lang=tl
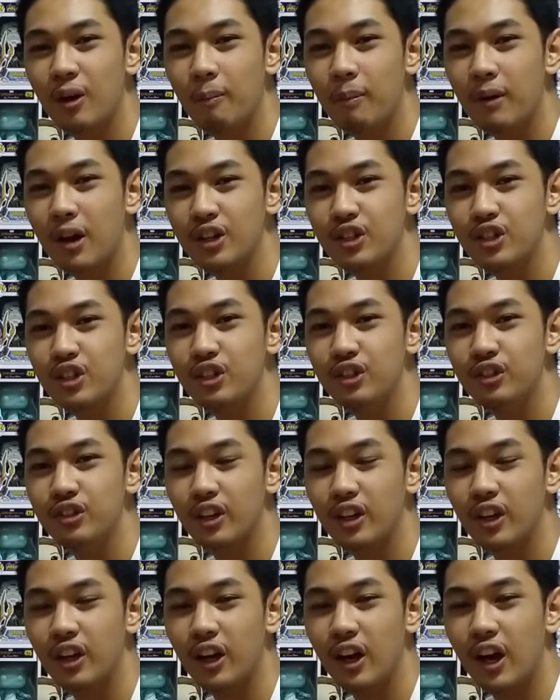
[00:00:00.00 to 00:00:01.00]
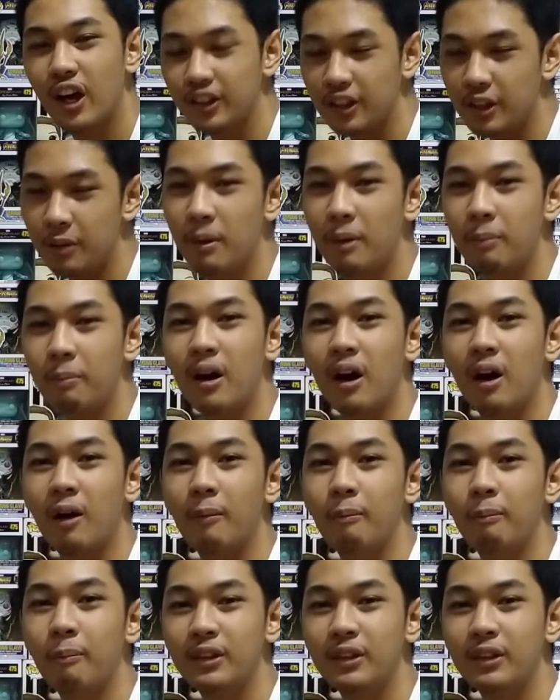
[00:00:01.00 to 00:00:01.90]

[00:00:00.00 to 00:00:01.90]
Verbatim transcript: plushies, at iba pa.